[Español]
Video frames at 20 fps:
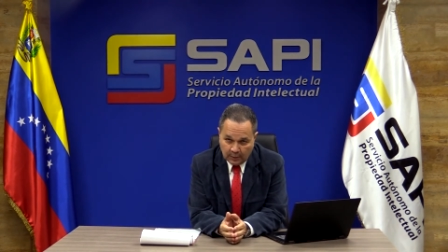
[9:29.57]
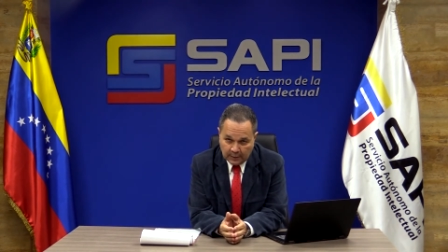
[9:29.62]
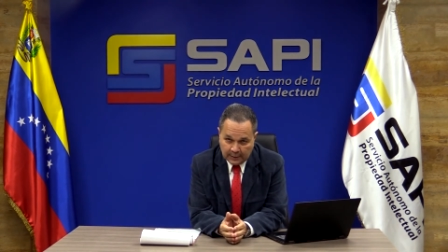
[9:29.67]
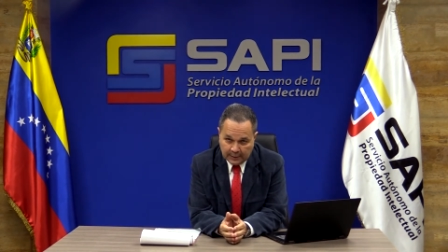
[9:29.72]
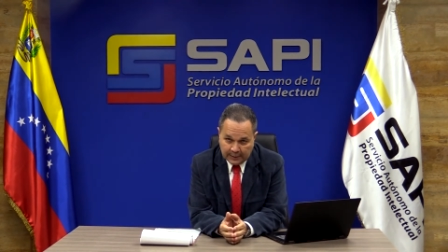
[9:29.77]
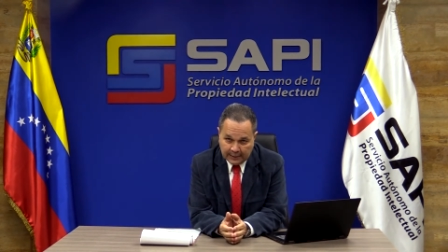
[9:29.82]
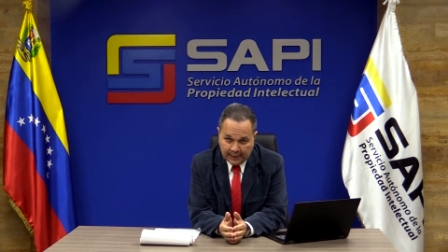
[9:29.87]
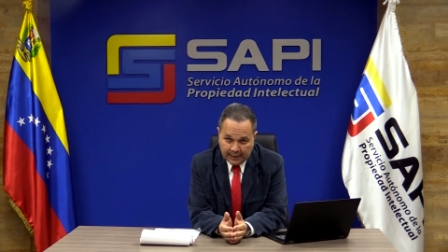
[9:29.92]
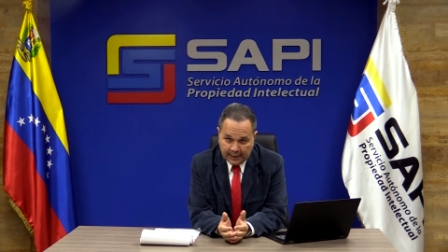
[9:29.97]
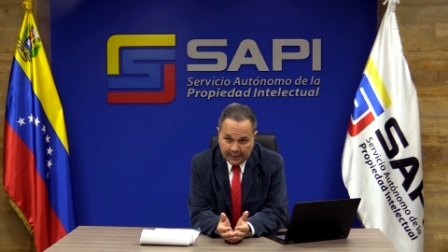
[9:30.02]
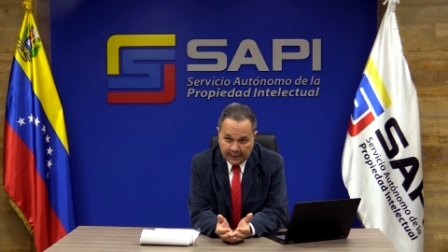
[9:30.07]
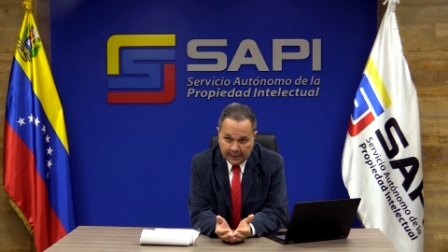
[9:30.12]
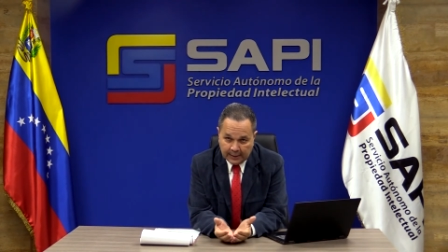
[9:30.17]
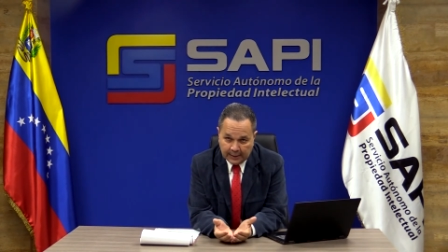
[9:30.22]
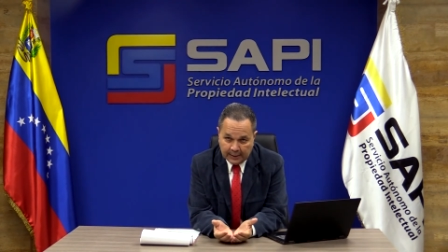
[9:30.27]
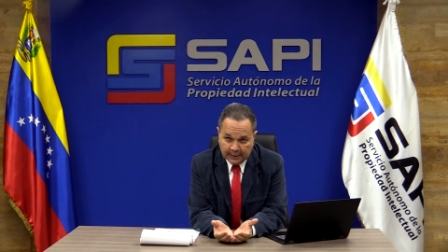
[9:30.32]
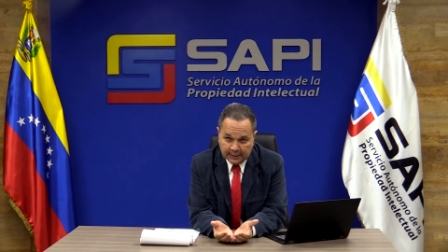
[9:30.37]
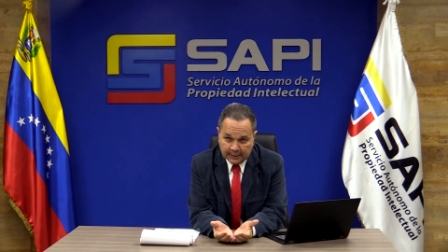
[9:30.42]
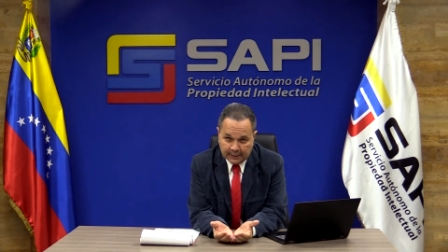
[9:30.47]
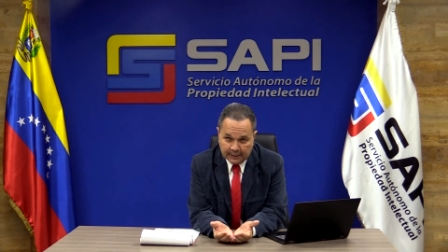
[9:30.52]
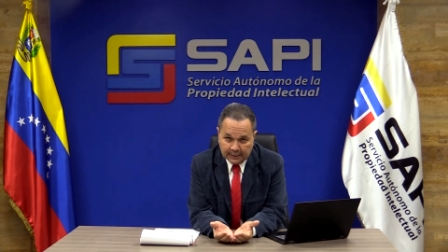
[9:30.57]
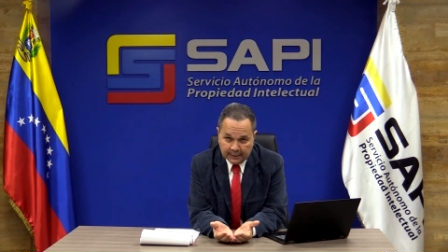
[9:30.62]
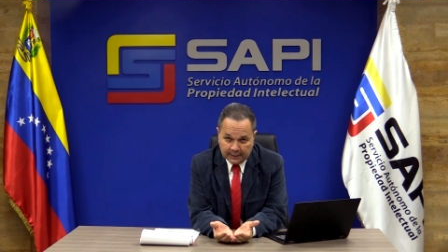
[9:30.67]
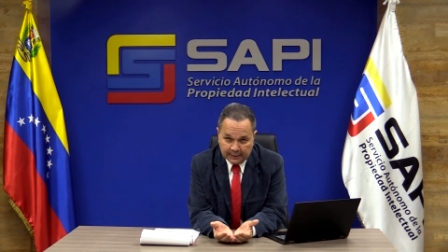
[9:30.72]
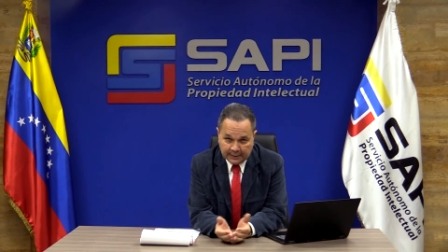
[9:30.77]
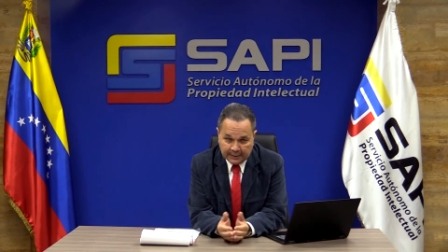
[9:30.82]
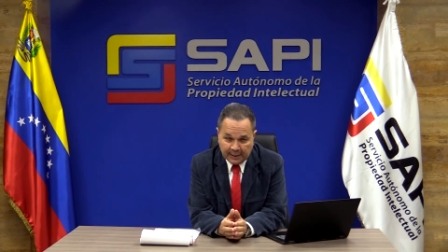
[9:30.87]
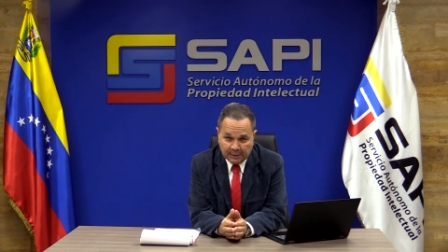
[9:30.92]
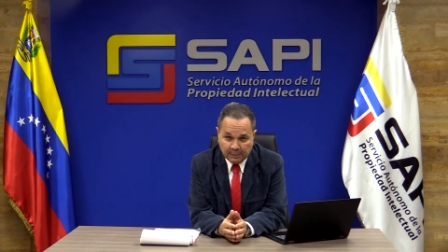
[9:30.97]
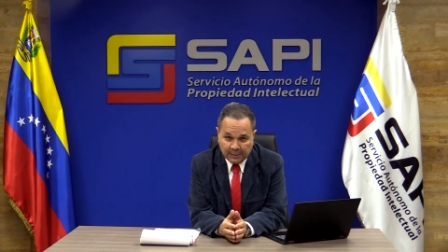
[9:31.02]
de,
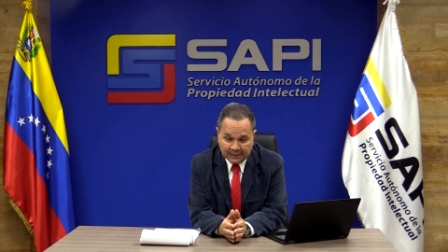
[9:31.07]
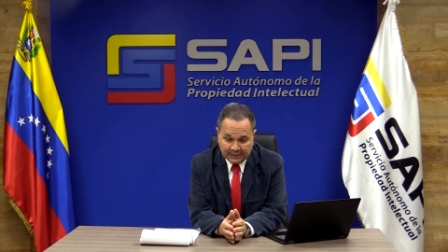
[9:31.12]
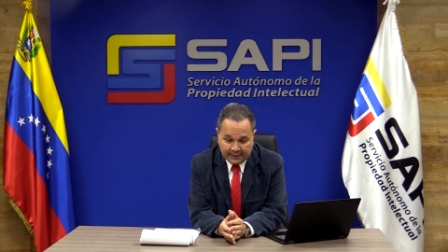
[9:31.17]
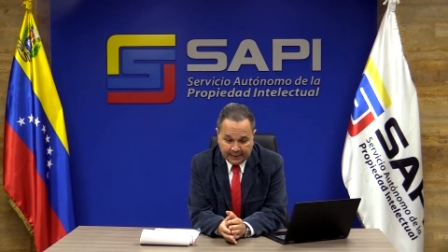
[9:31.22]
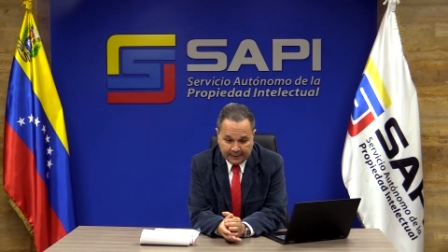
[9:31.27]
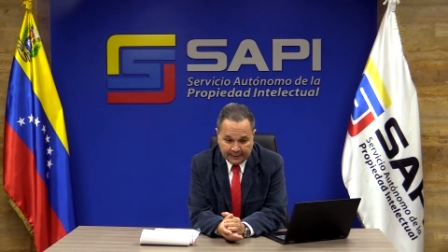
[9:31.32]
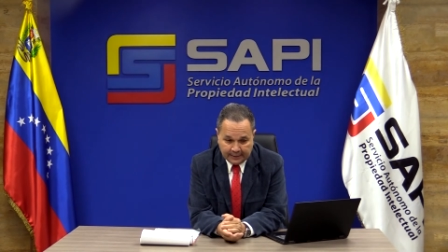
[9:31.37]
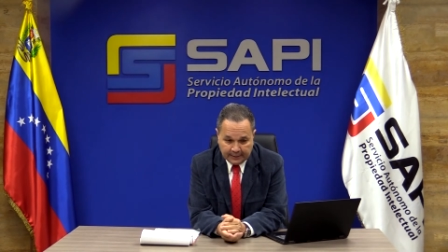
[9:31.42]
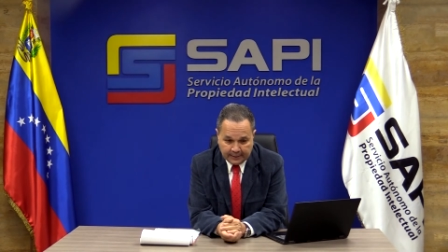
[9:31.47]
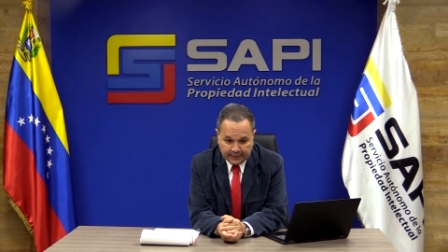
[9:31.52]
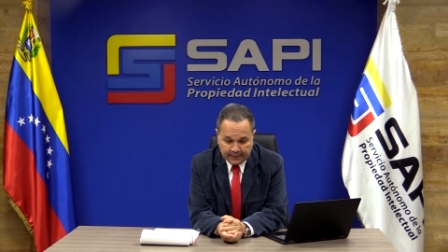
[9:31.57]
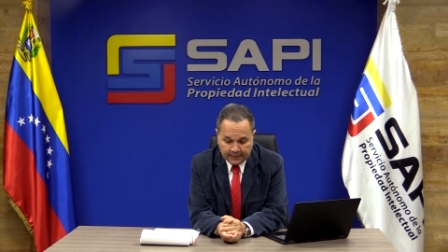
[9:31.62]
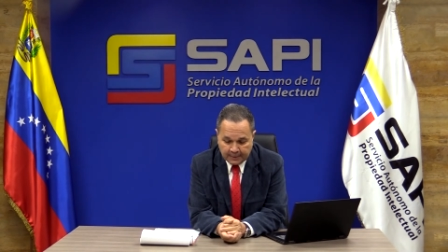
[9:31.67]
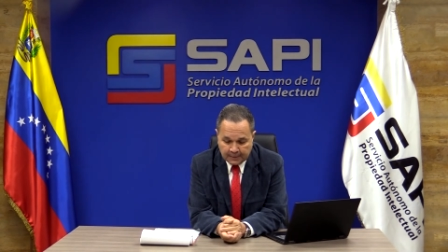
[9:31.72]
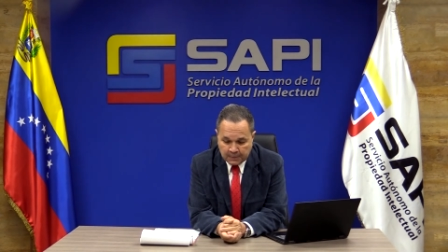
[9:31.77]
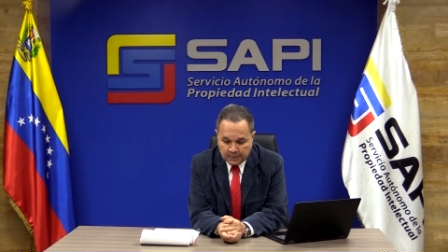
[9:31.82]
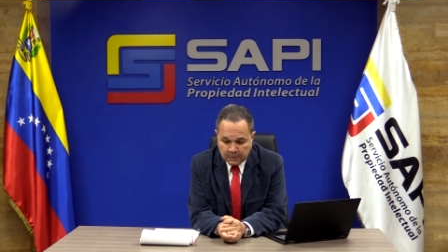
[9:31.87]
de patente.